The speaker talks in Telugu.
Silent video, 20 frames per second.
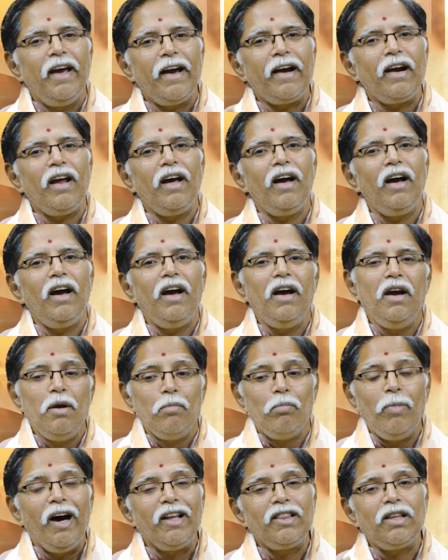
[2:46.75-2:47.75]
ఎక్కడ
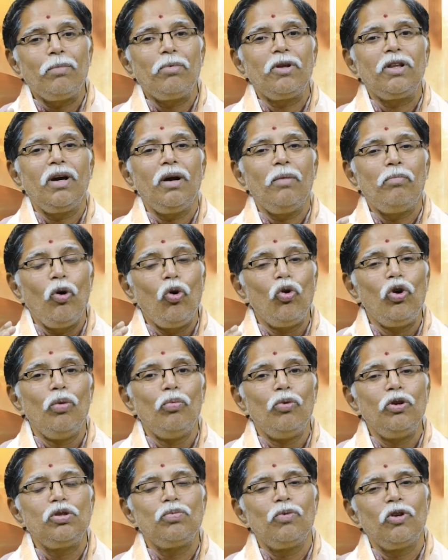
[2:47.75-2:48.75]
భాద్రపద
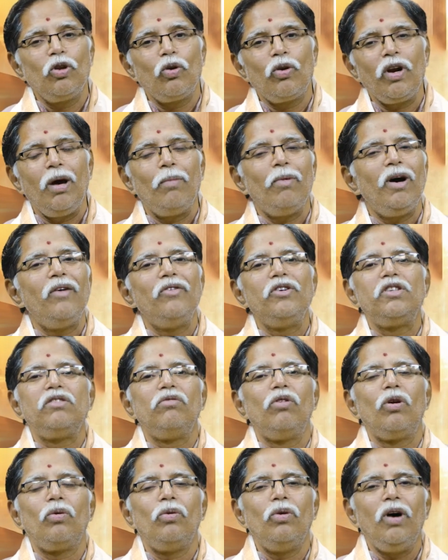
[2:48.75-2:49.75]
పౌర్ణమి నుంచి మొదలుకుని
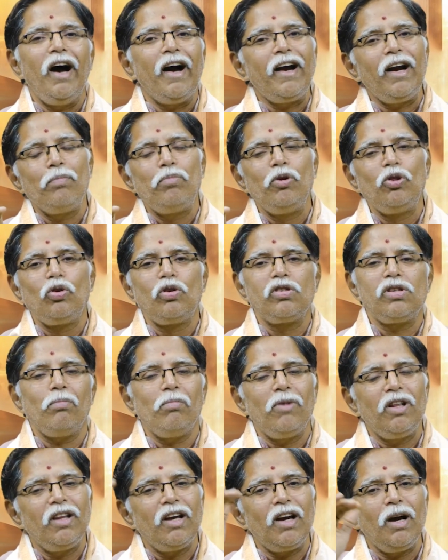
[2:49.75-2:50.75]
అమావాస్య వరకు అక్కడ పితృ
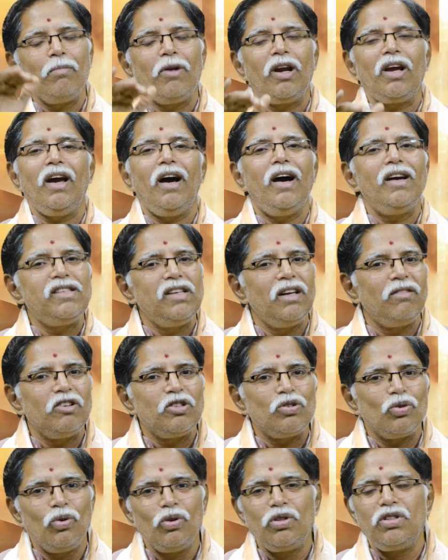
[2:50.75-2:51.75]
సంబంధంగా మనకి
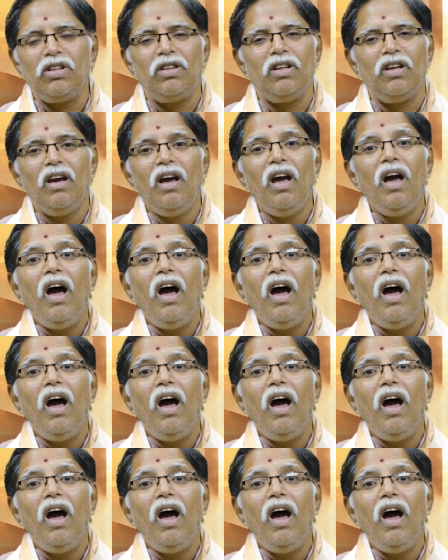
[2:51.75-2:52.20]
ఆశీర్వచనం వచ్చింది